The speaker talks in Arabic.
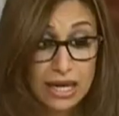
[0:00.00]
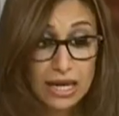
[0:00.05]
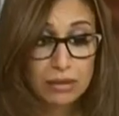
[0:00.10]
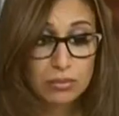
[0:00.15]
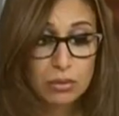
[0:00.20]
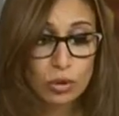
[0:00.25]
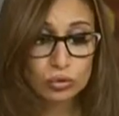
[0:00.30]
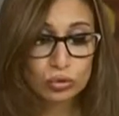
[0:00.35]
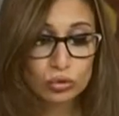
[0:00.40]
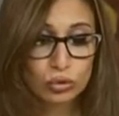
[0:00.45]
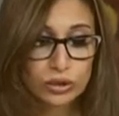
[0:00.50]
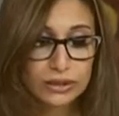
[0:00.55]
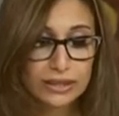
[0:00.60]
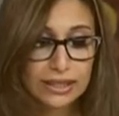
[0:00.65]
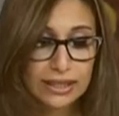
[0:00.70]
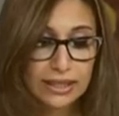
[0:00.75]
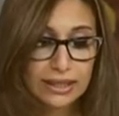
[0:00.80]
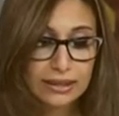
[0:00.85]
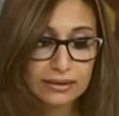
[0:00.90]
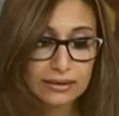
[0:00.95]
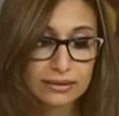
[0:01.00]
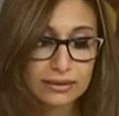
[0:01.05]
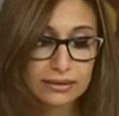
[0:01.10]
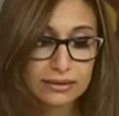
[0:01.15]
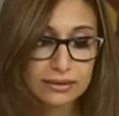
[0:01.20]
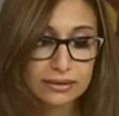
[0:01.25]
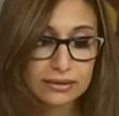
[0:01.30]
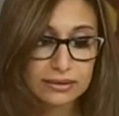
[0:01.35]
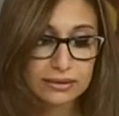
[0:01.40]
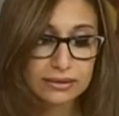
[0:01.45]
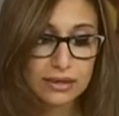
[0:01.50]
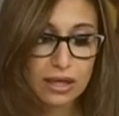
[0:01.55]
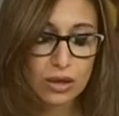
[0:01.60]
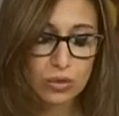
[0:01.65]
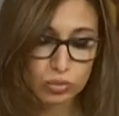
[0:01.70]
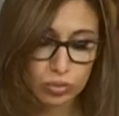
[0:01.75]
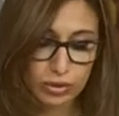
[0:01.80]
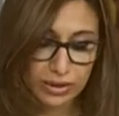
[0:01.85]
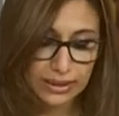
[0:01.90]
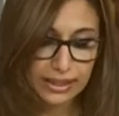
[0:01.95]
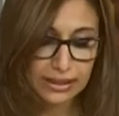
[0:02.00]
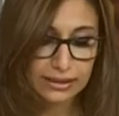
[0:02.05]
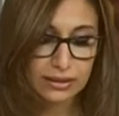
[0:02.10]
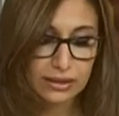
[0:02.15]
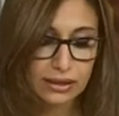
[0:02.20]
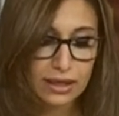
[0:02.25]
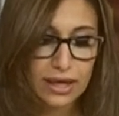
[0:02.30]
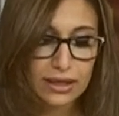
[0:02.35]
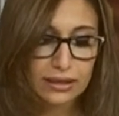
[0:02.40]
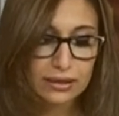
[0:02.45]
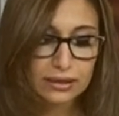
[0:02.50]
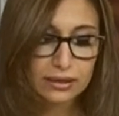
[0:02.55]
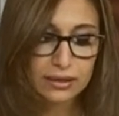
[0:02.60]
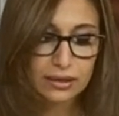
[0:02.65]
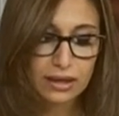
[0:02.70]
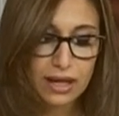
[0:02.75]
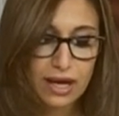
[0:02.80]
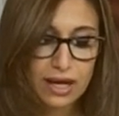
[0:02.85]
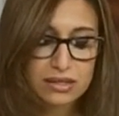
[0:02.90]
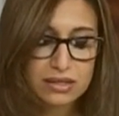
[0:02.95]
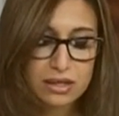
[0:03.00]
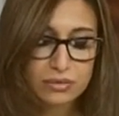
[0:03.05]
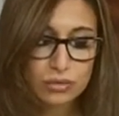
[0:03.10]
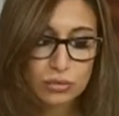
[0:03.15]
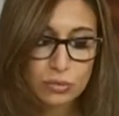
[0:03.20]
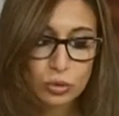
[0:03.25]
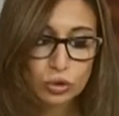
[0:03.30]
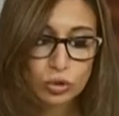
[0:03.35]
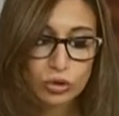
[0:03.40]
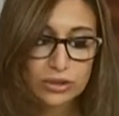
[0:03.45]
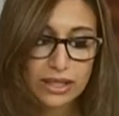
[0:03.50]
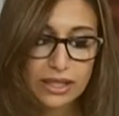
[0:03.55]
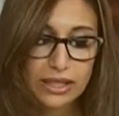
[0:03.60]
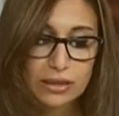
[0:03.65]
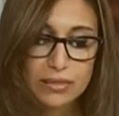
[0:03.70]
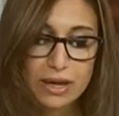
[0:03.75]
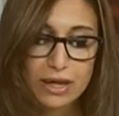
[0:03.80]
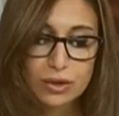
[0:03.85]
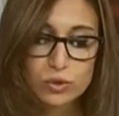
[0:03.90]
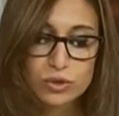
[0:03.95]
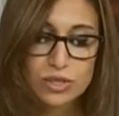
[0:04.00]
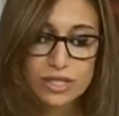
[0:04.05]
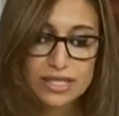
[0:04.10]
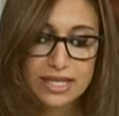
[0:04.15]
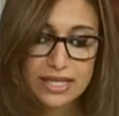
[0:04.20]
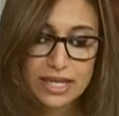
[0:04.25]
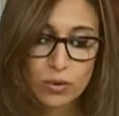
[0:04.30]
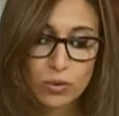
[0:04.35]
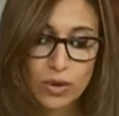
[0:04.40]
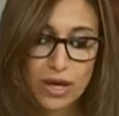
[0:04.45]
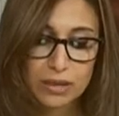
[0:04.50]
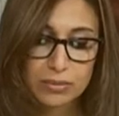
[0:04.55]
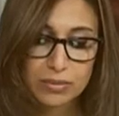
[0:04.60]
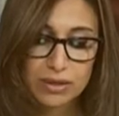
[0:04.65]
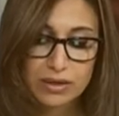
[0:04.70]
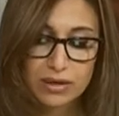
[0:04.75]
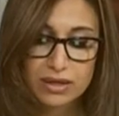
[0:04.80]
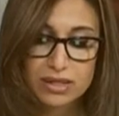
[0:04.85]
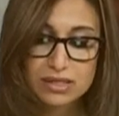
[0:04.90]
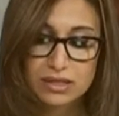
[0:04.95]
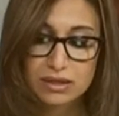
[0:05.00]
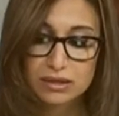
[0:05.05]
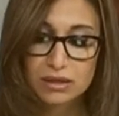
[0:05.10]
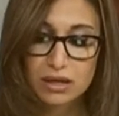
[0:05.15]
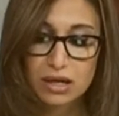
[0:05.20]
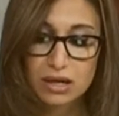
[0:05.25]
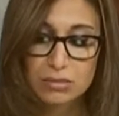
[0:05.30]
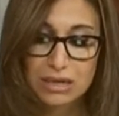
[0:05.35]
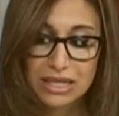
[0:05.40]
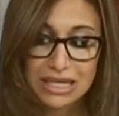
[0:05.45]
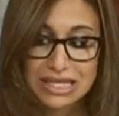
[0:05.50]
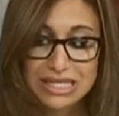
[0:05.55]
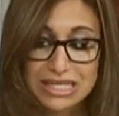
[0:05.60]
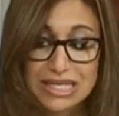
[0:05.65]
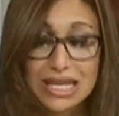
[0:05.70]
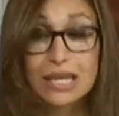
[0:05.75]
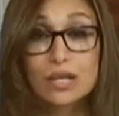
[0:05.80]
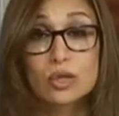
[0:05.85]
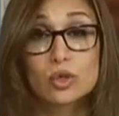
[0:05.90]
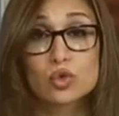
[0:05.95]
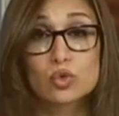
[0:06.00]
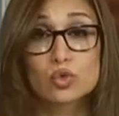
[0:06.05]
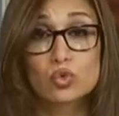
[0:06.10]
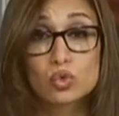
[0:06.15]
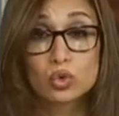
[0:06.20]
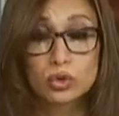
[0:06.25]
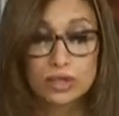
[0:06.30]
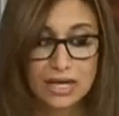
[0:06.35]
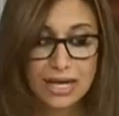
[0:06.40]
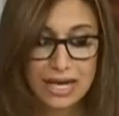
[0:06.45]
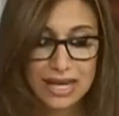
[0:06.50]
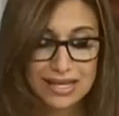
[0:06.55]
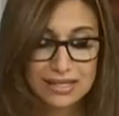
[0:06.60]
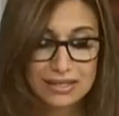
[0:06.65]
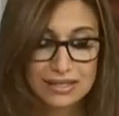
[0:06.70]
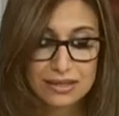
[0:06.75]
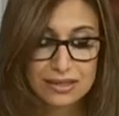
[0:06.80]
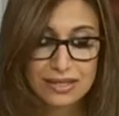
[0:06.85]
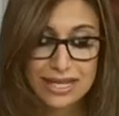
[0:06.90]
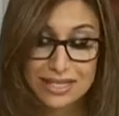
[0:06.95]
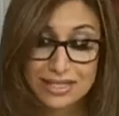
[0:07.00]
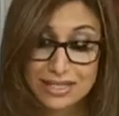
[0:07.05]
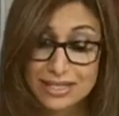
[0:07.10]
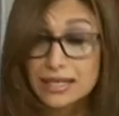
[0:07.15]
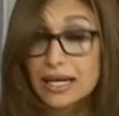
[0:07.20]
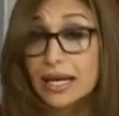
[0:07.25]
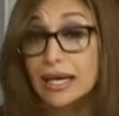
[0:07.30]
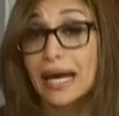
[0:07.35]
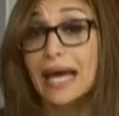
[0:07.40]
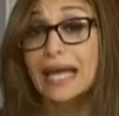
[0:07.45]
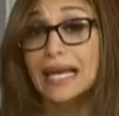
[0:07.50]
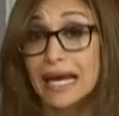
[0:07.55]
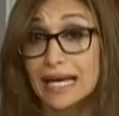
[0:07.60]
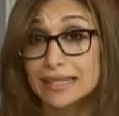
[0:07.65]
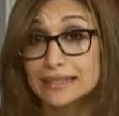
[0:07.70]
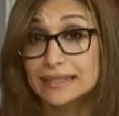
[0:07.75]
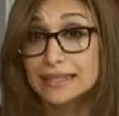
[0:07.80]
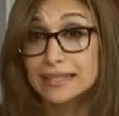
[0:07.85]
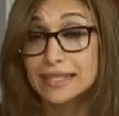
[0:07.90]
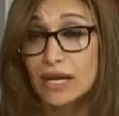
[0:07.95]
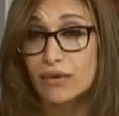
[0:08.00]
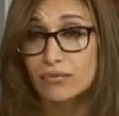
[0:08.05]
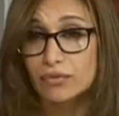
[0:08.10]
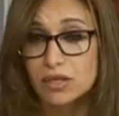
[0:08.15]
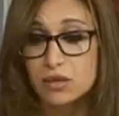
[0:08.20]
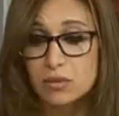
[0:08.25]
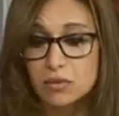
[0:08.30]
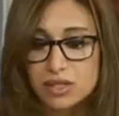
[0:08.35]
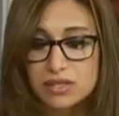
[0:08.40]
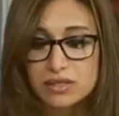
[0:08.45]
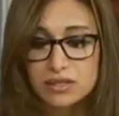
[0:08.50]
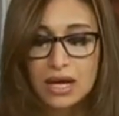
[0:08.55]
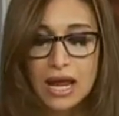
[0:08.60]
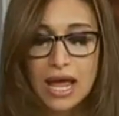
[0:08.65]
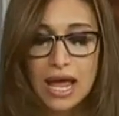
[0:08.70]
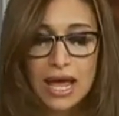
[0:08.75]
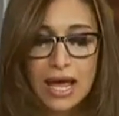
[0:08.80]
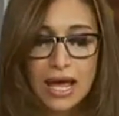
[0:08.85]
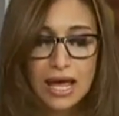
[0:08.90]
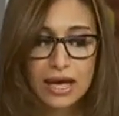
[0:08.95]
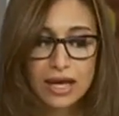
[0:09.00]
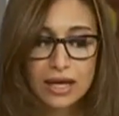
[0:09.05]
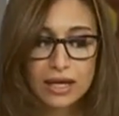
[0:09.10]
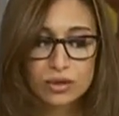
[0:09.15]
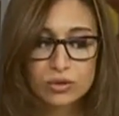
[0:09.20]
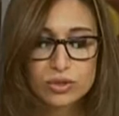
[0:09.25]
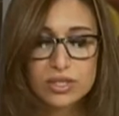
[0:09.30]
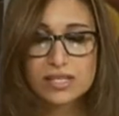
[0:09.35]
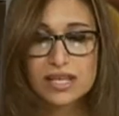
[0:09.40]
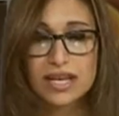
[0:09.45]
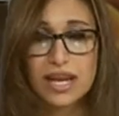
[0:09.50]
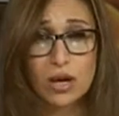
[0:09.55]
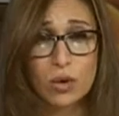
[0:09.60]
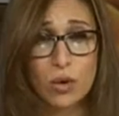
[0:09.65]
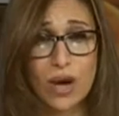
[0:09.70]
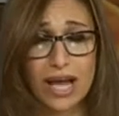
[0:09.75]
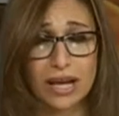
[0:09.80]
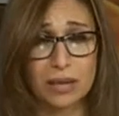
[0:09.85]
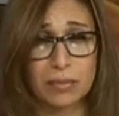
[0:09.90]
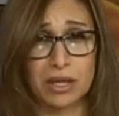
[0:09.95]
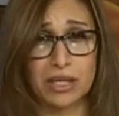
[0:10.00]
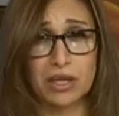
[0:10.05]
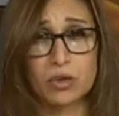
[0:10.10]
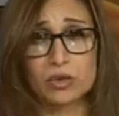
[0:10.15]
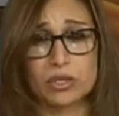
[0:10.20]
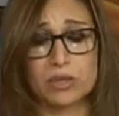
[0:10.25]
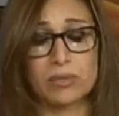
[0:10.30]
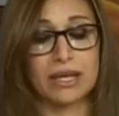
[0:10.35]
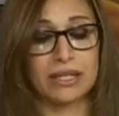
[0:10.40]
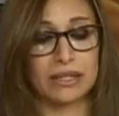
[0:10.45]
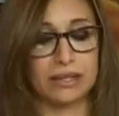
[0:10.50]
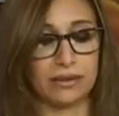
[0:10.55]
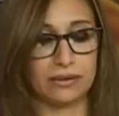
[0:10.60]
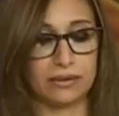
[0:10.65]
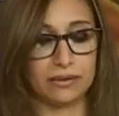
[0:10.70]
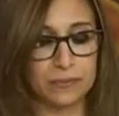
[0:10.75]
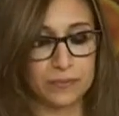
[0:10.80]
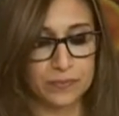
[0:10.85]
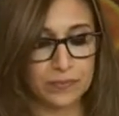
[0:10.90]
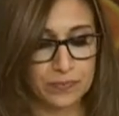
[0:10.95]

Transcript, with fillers: الموضوع ده آه، أو يعني عن اللي حصل في الموضوع ده إيه مع الأستاذة نجوى البير رئيس الإدارة المركزية لشؤون رئاسة السكك الحديدية في مصر أستاذة نجوى أهلا بحضرتك وصباح الخير